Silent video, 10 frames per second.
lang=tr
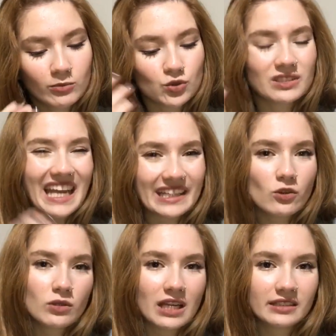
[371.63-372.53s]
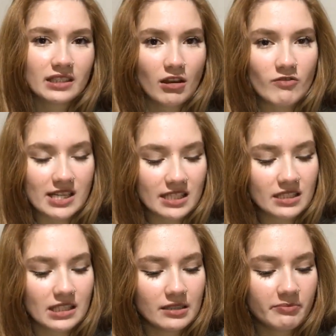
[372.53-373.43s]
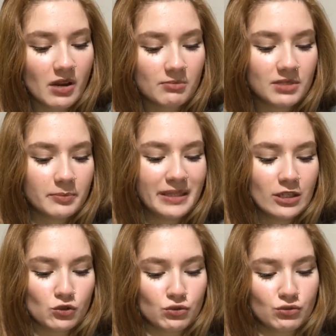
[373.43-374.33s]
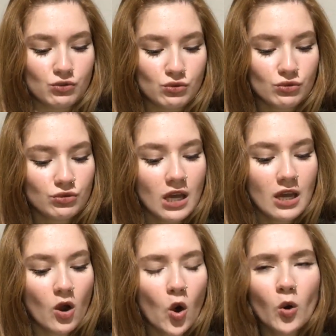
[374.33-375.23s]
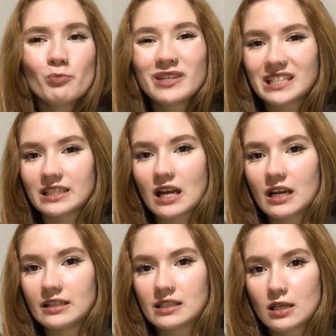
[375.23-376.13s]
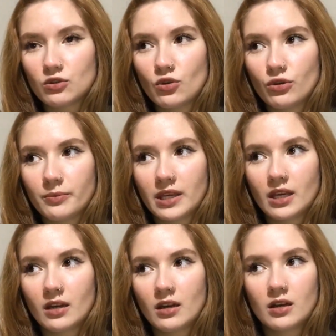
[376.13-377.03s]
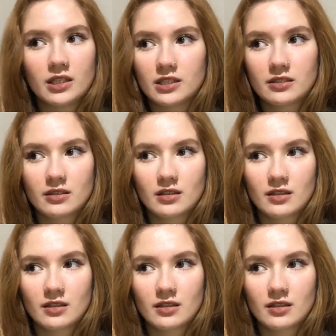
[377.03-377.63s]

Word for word: Bunun renkli olanları da var. Zaten lip balmları biliyorsunuzdur. 11 liraydı sanıyorum ki. Hayır.